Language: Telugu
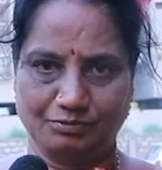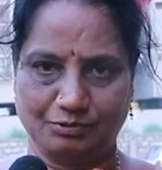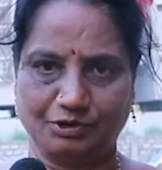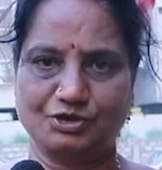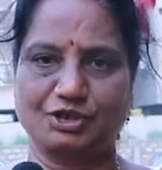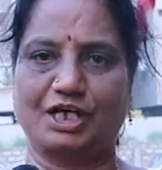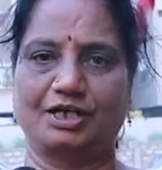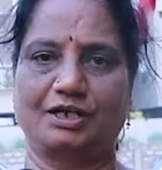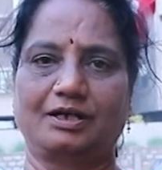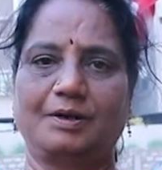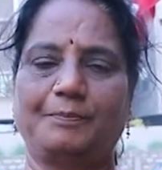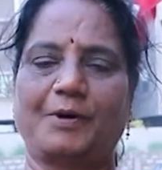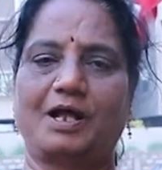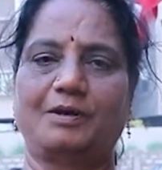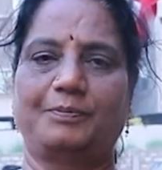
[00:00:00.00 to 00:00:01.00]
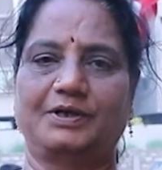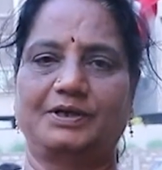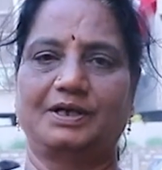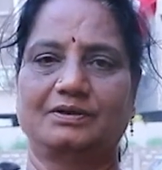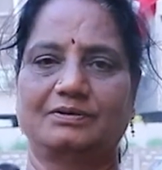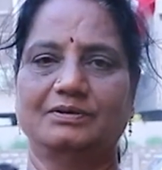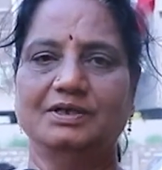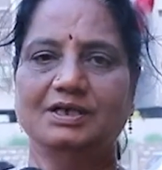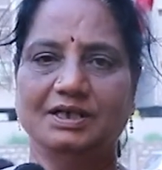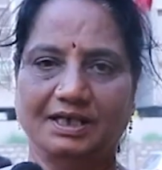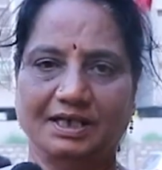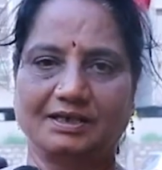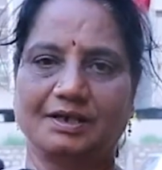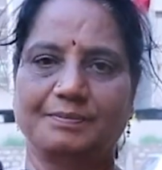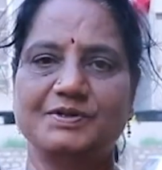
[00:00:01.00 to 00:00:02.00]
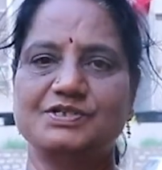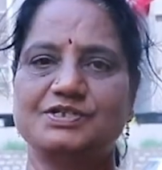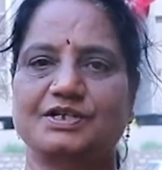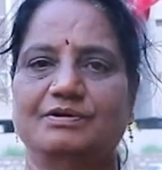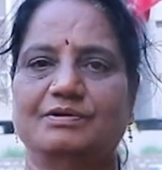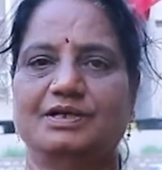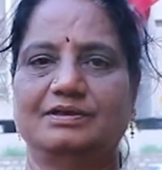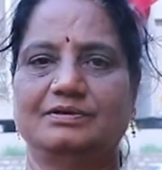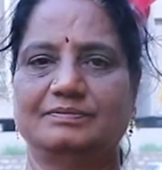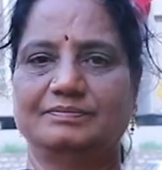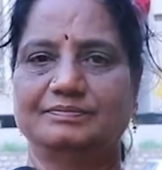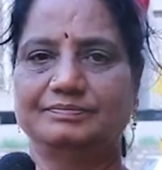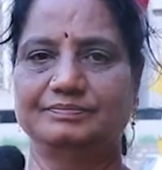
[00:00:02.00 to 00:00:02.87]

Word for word: దుశ్చర్యలకి పాల్పడ్డారు ఇంతకుమించి ఏం లేదు